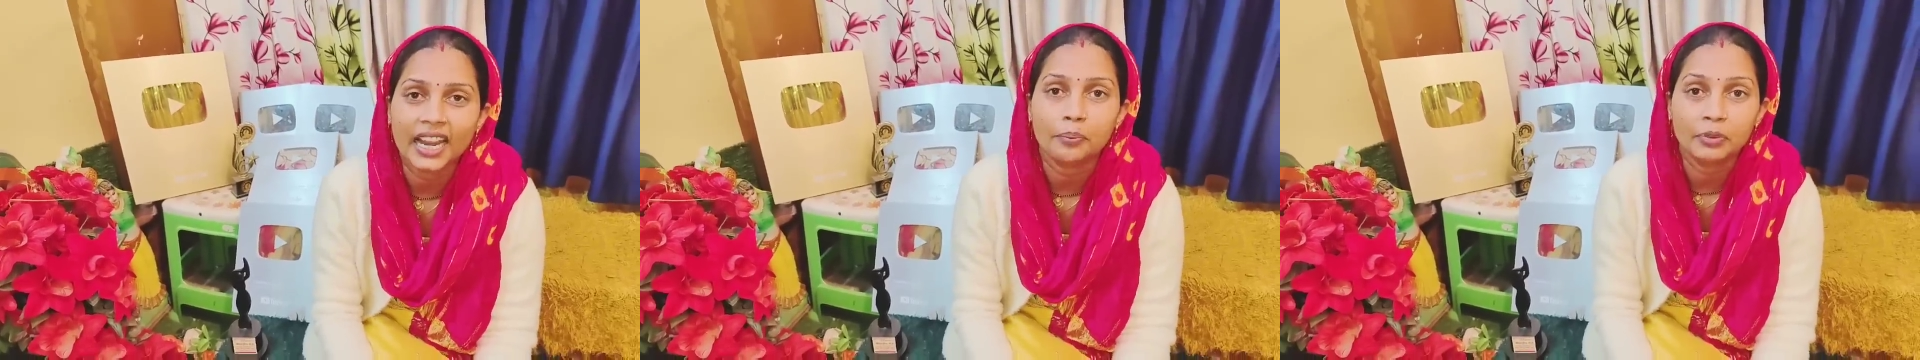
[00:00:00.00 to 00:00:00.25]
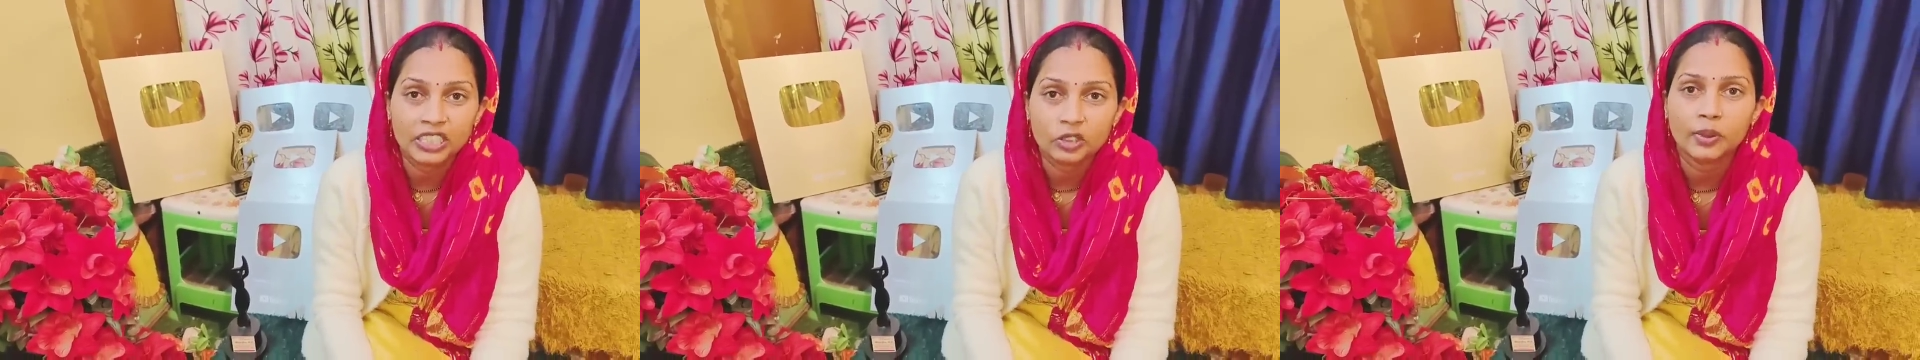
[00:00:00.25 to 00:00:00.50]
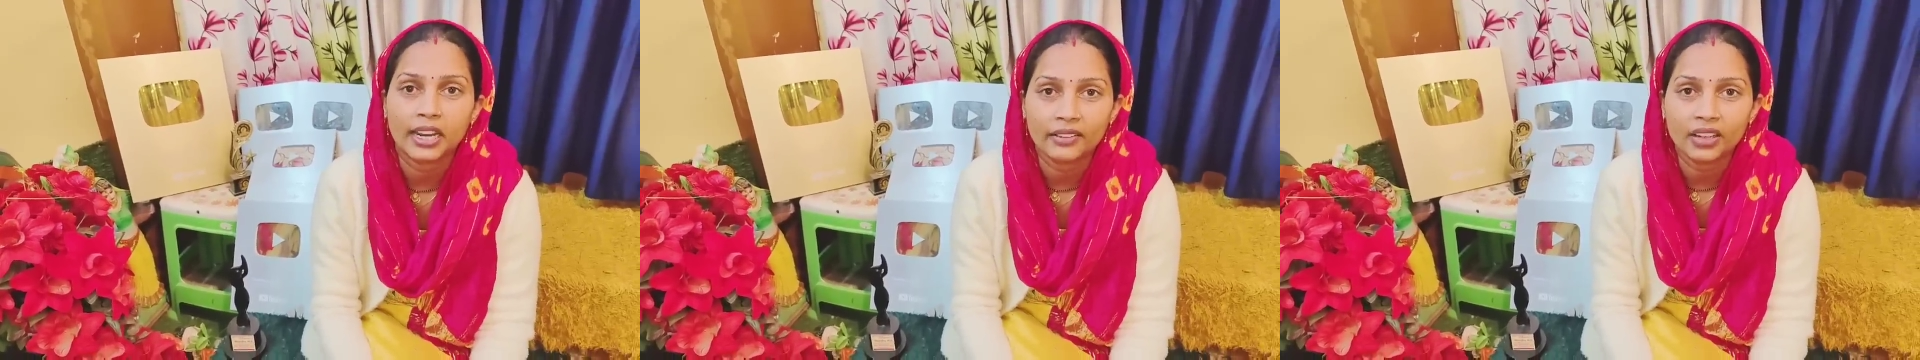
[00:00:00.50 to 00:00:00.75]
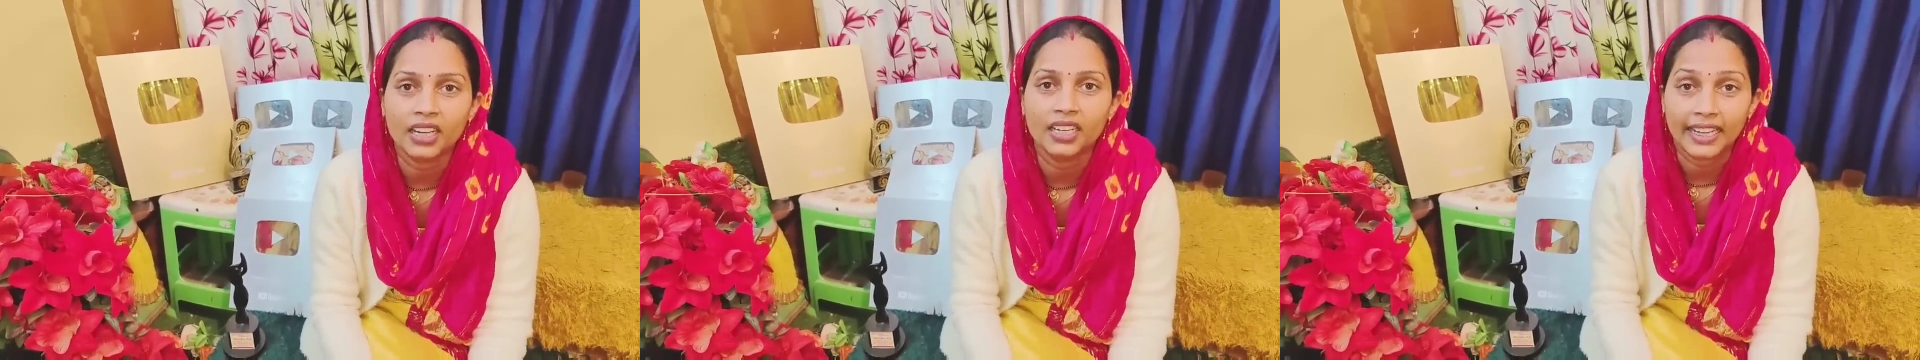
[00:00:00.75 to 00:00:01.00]
खिलाफ वीडियो
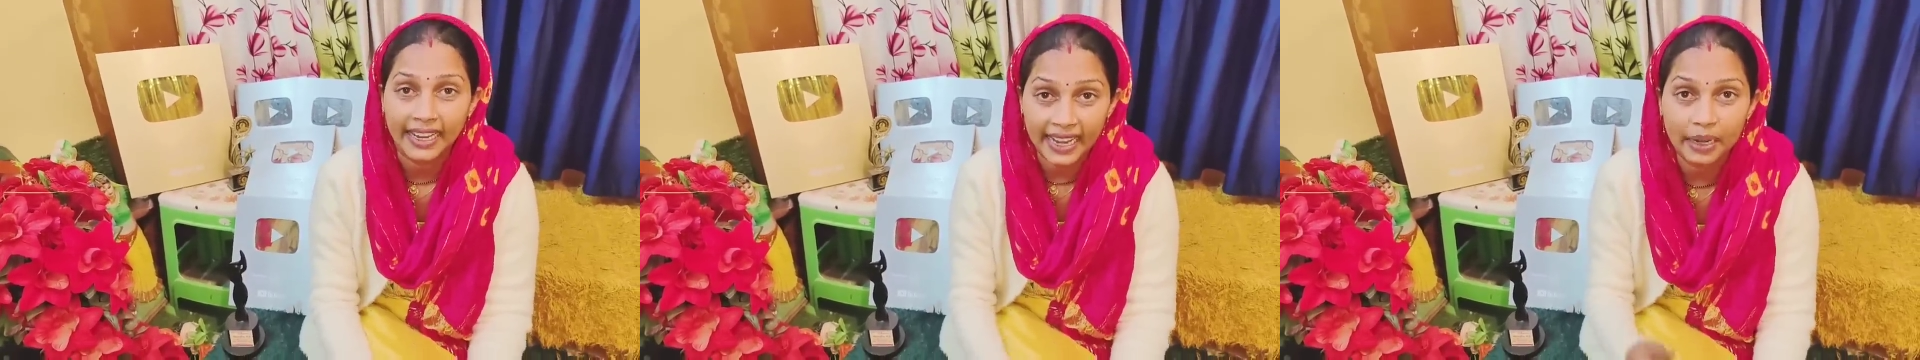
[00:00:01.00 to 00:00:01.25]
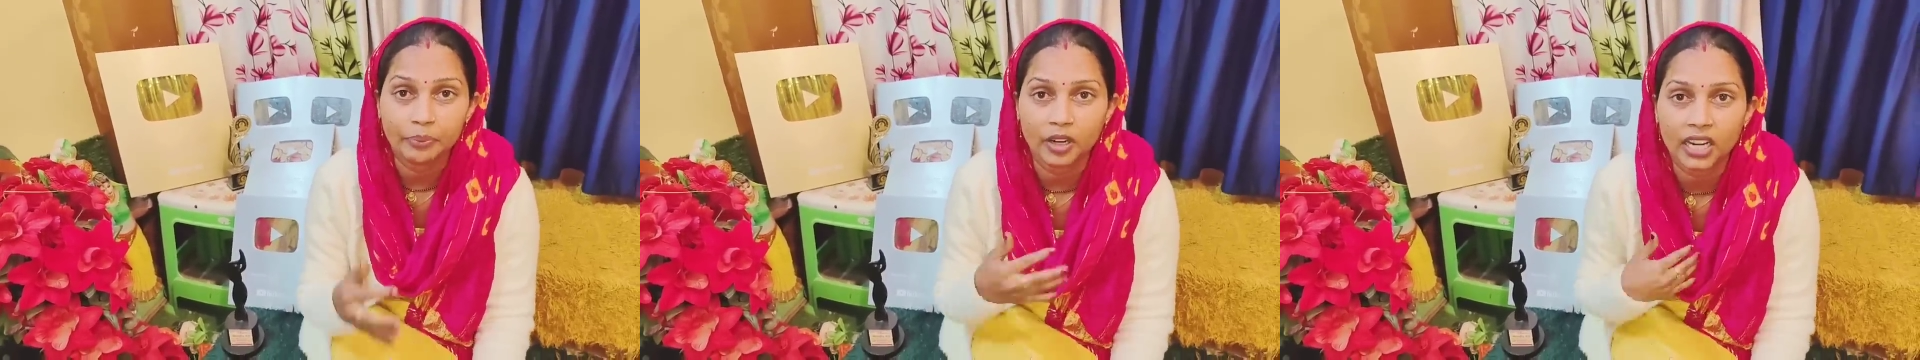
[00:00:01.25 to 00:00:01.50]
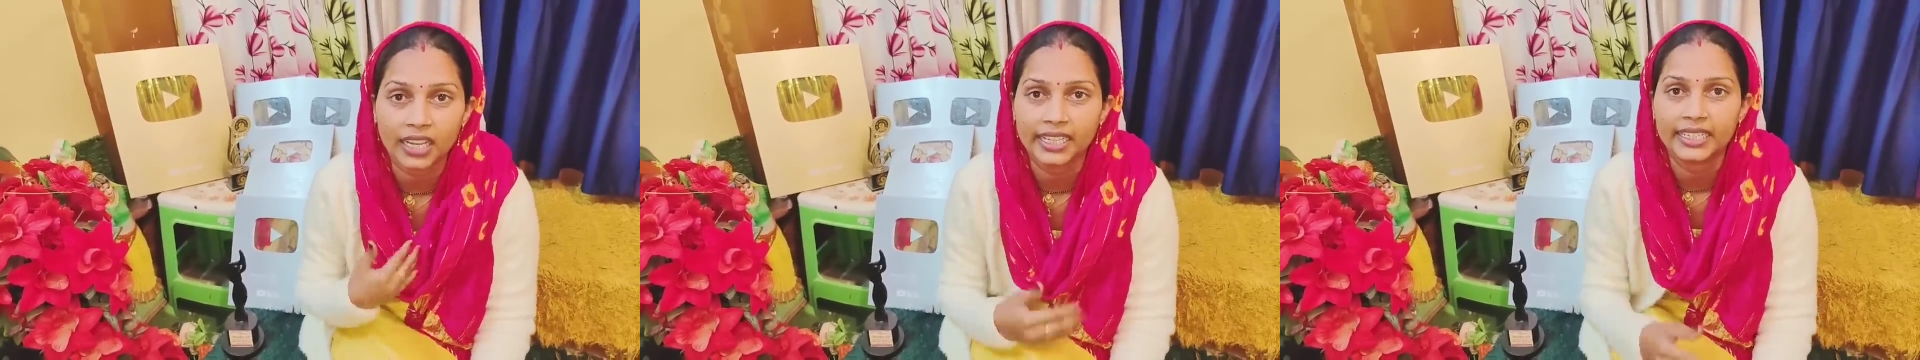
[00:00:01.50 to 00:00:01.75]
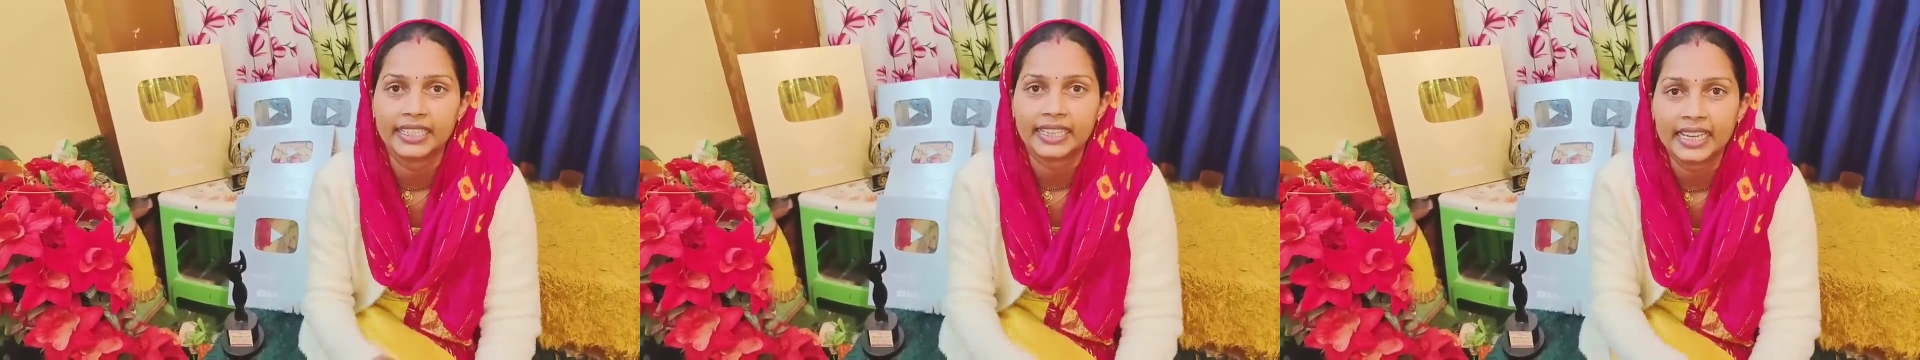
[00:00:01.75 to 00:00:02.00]
बनावल एक पहल
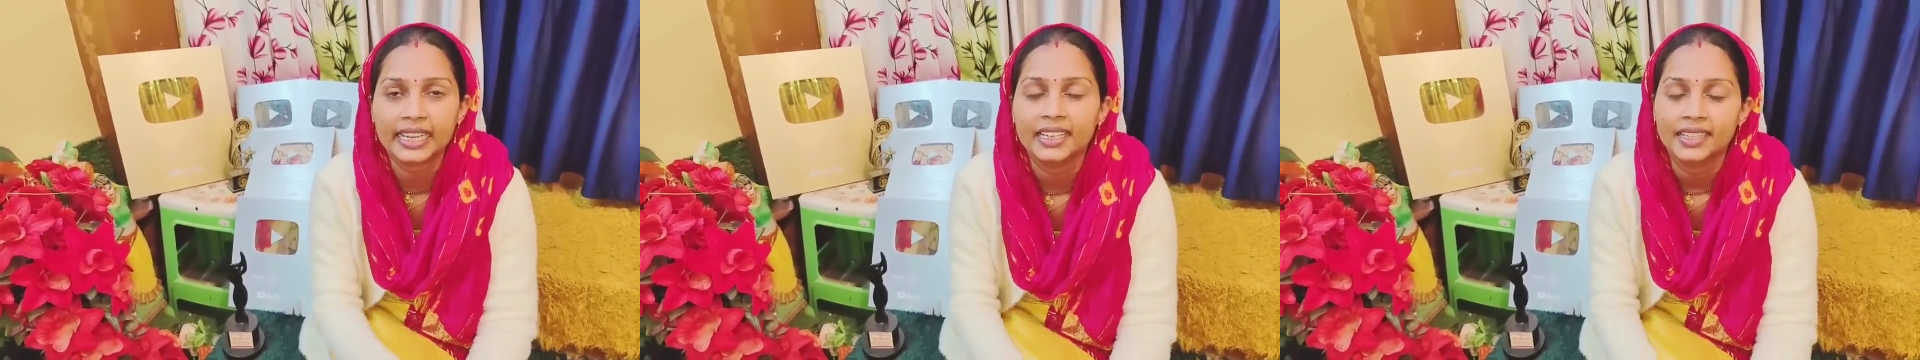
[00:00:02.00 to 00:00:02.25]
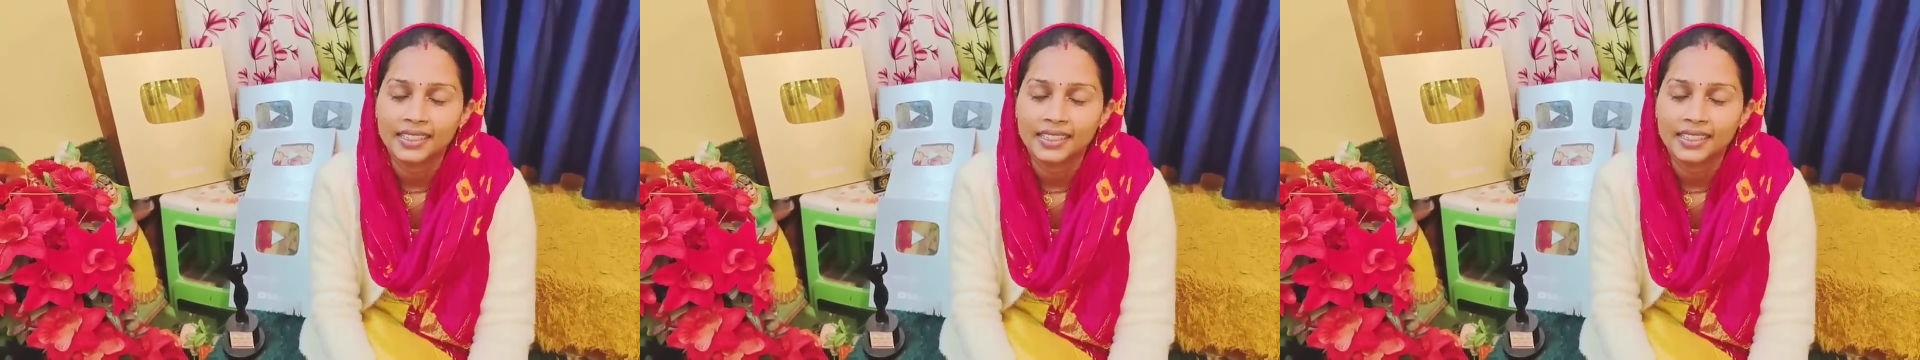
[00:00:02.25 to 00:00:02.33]
कहनी है